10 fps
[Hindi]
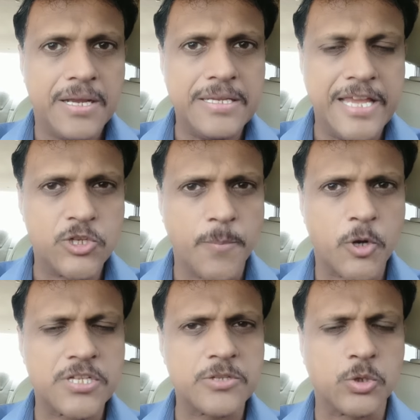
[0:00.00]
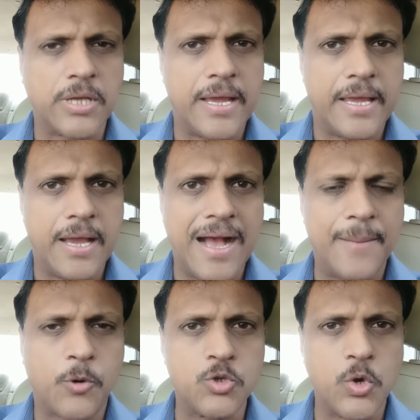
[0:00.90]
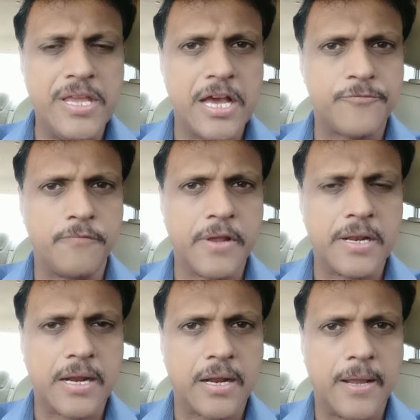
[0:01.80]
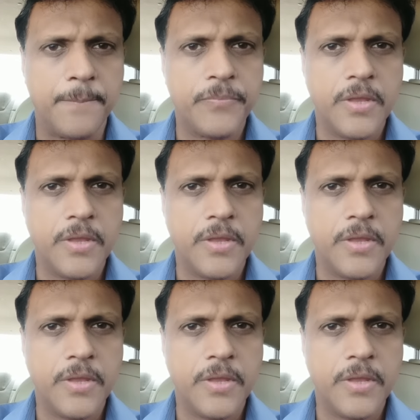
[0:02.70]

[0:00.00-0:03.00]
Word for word: ये जो प्रोसेस होता है आपको जो ईयर फॉर्म फिल करना है